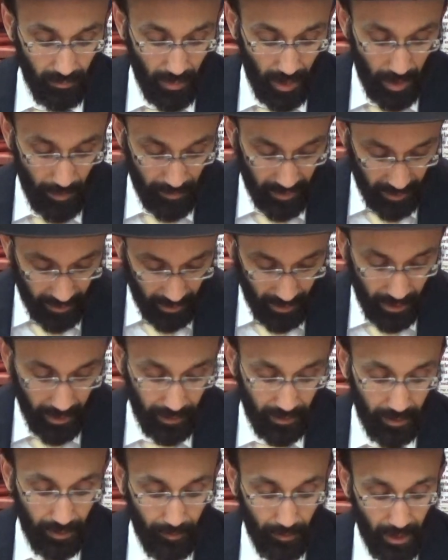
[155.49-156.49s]

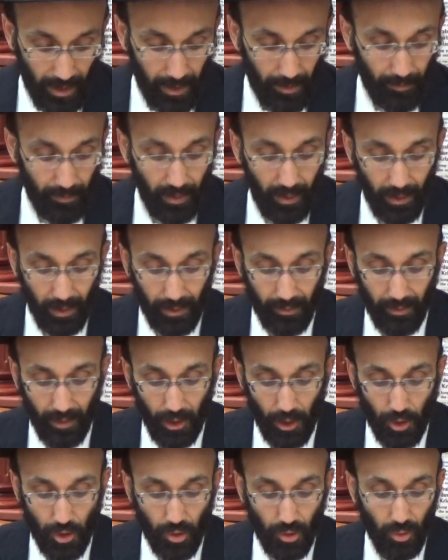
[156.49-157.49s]
Объясняет Рамбам и
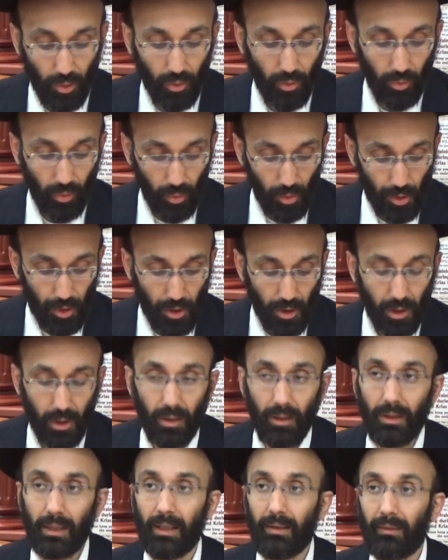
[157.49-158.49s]
говорит, что
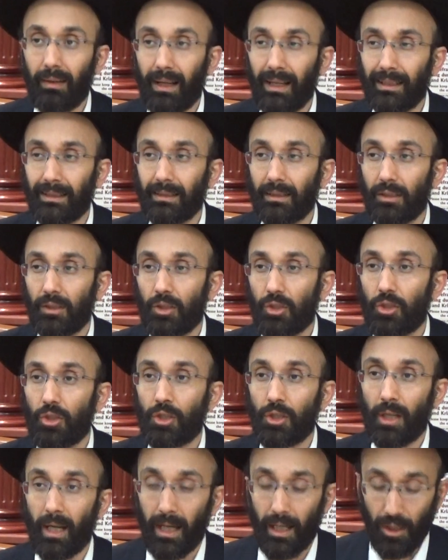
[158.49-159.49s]
лучше давать
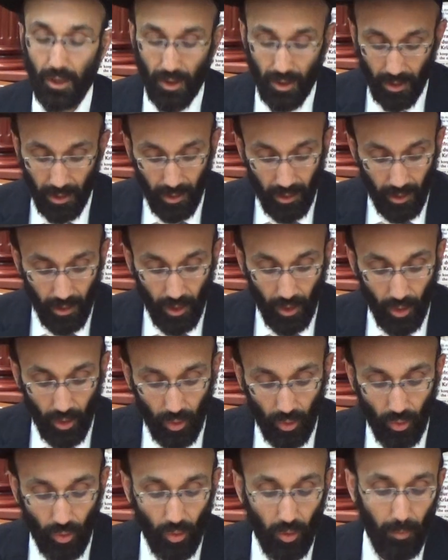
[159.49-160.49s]
чаще,
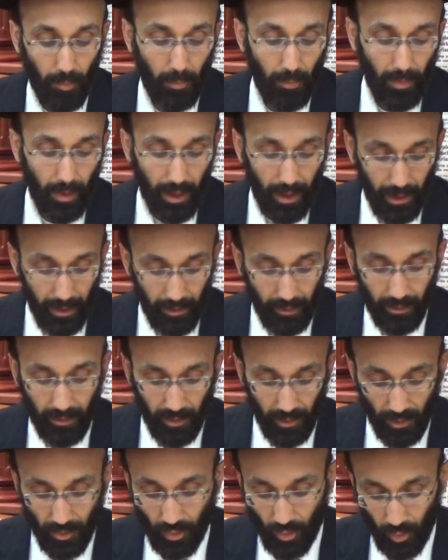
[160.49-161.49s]
но
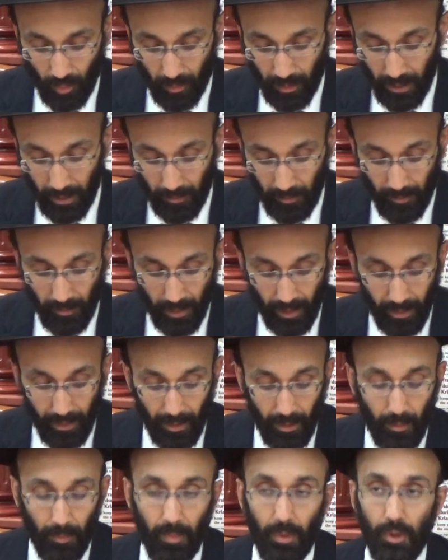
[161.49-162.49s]
маленькие суммы.
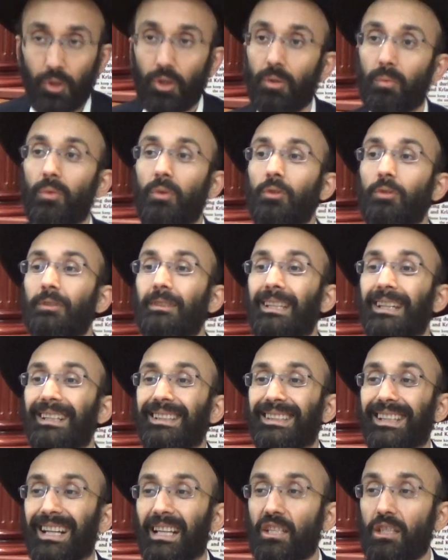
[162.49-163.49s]
Почему?
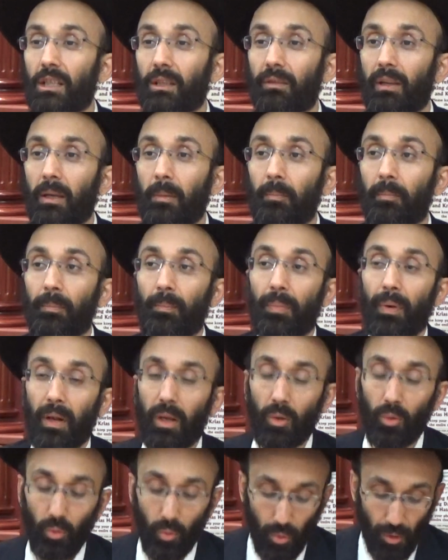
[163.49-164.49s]
Тогда человек
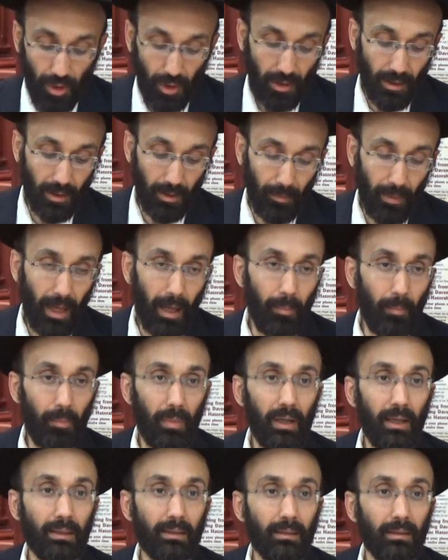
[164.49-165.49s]
приучит себя
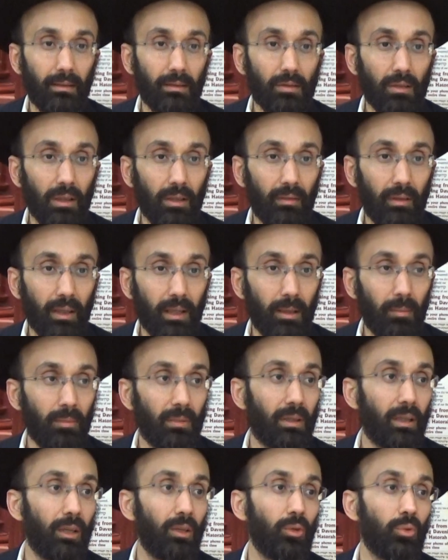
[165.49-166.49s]
быть человеком
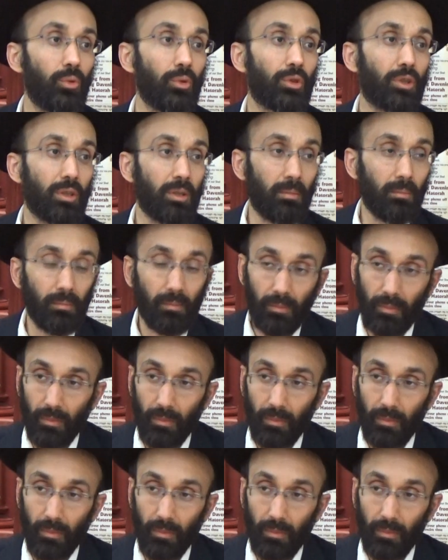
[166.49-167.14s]
дающим